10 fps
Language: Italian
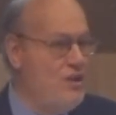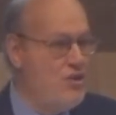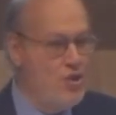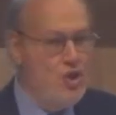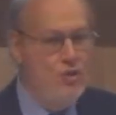i
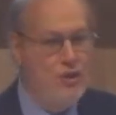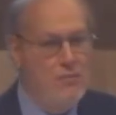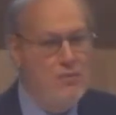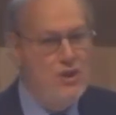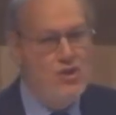soci
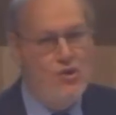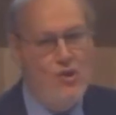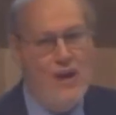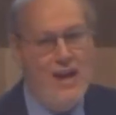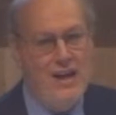
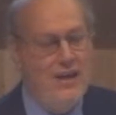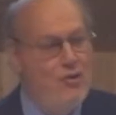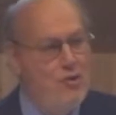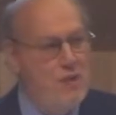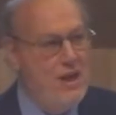contribuiscono anche
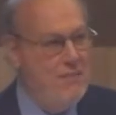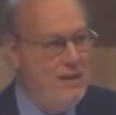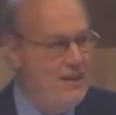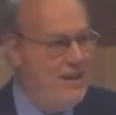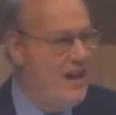
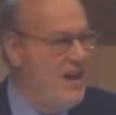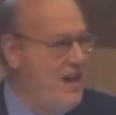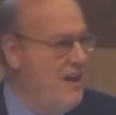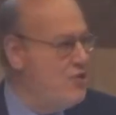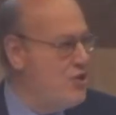economicamente
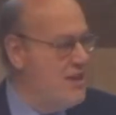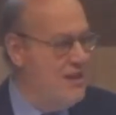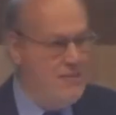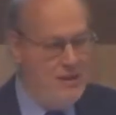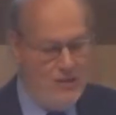al
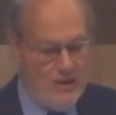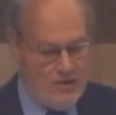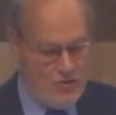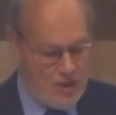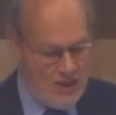sostentamento
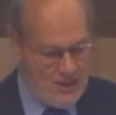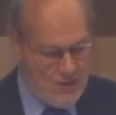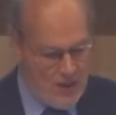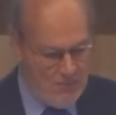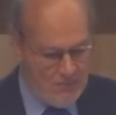
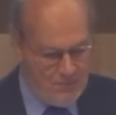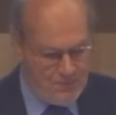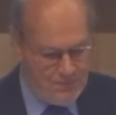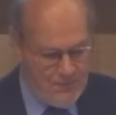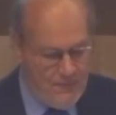dell'associazione.
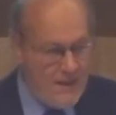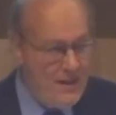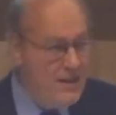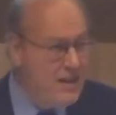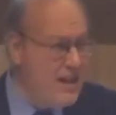
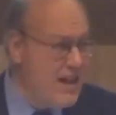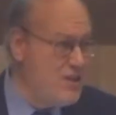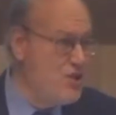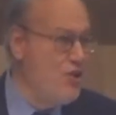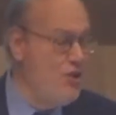
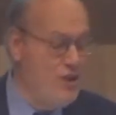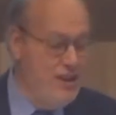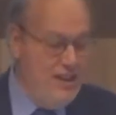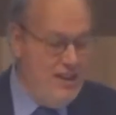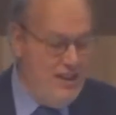Ringrazio
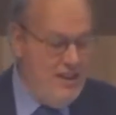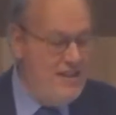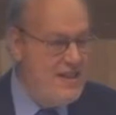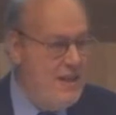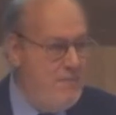
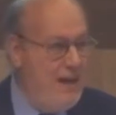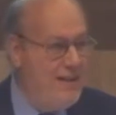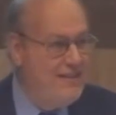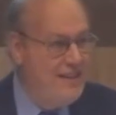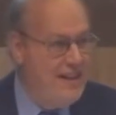i sei
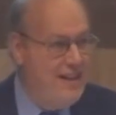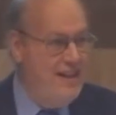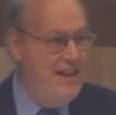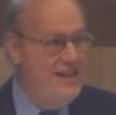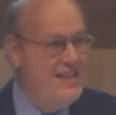
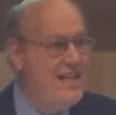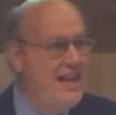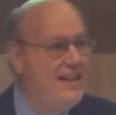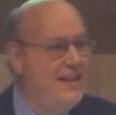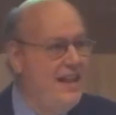partner, le
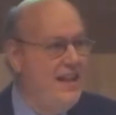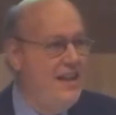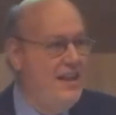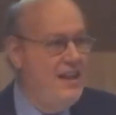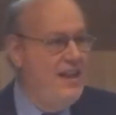
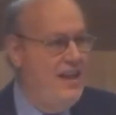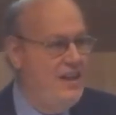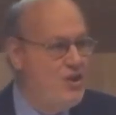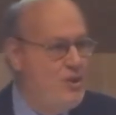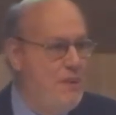aziende
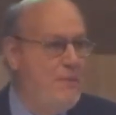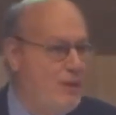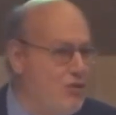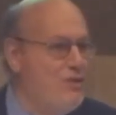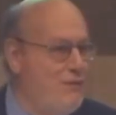che ci
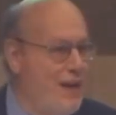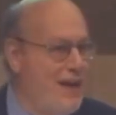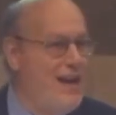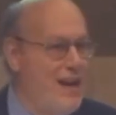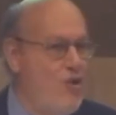permettono di
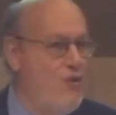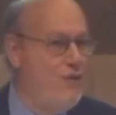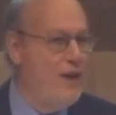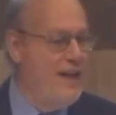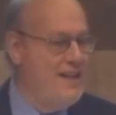fare la
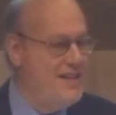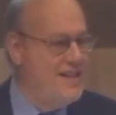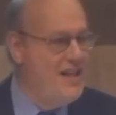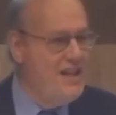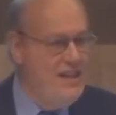
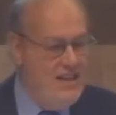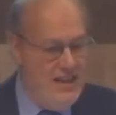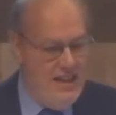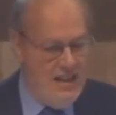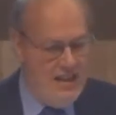conferenza,
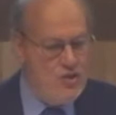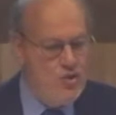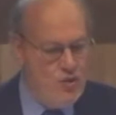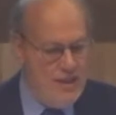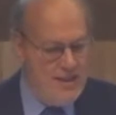eh, che
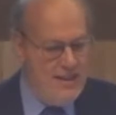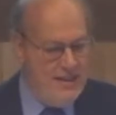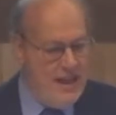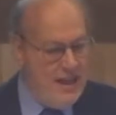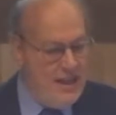sono
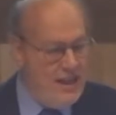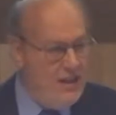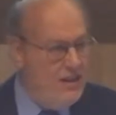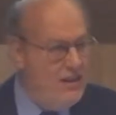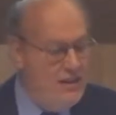
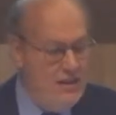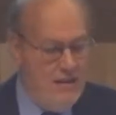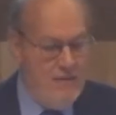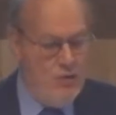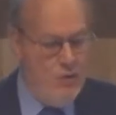Esdritalia,
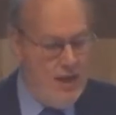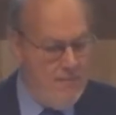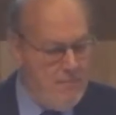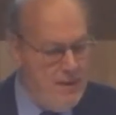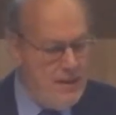la Value
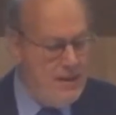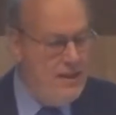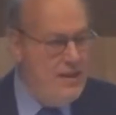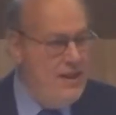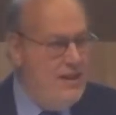Lab,
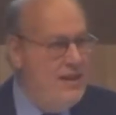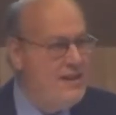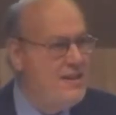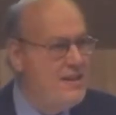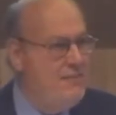
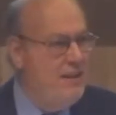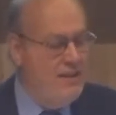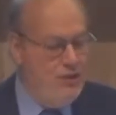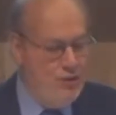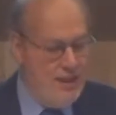la Sistemi
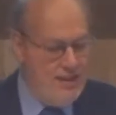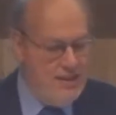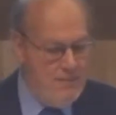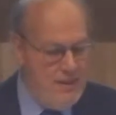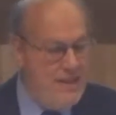Territoriali
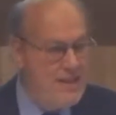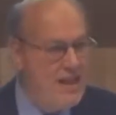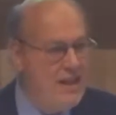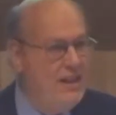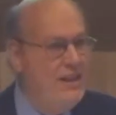di
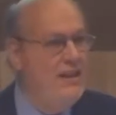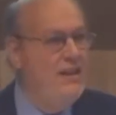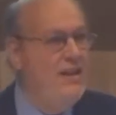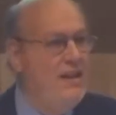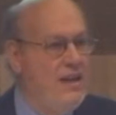Pisa,
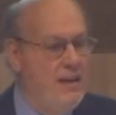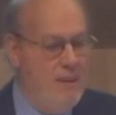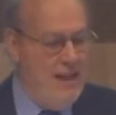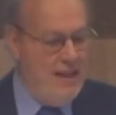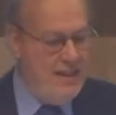la
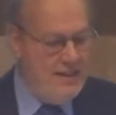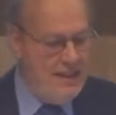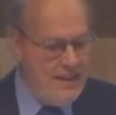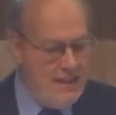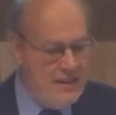
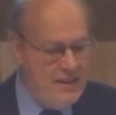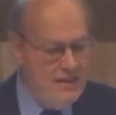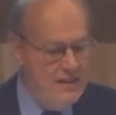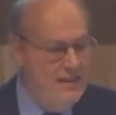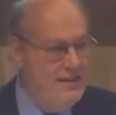Planetec
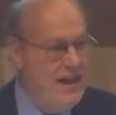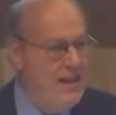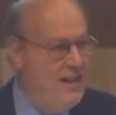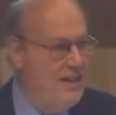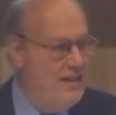
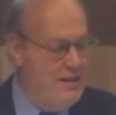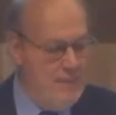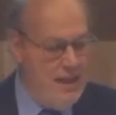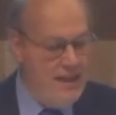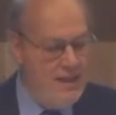Italia di
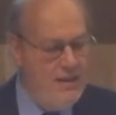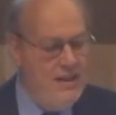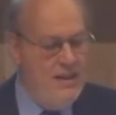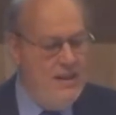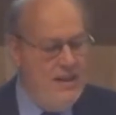Bari,
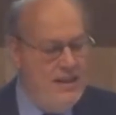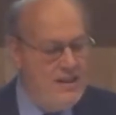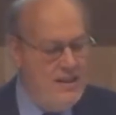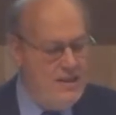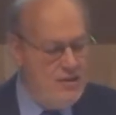la
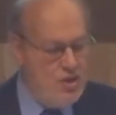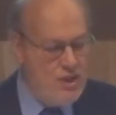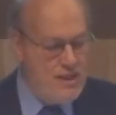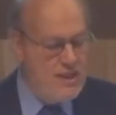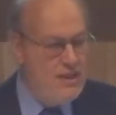
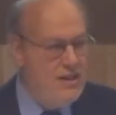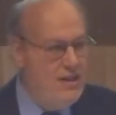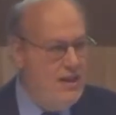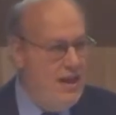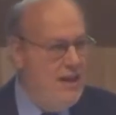Synergis
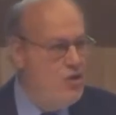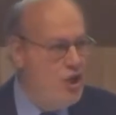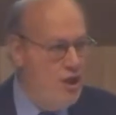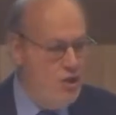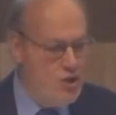e i
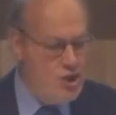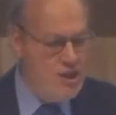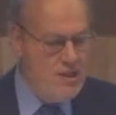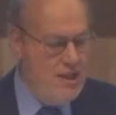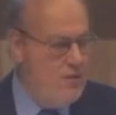
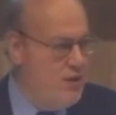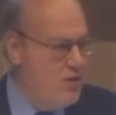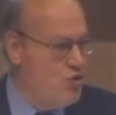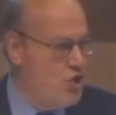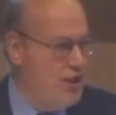Geos, che è
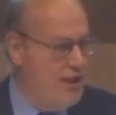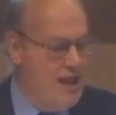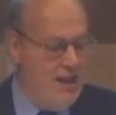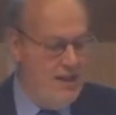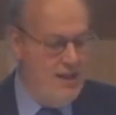una
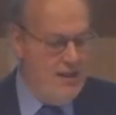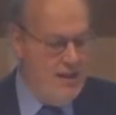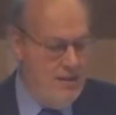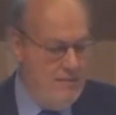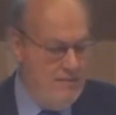
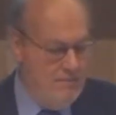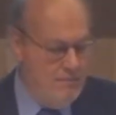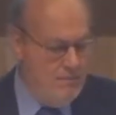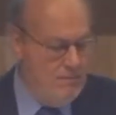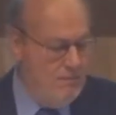società
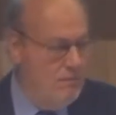eh,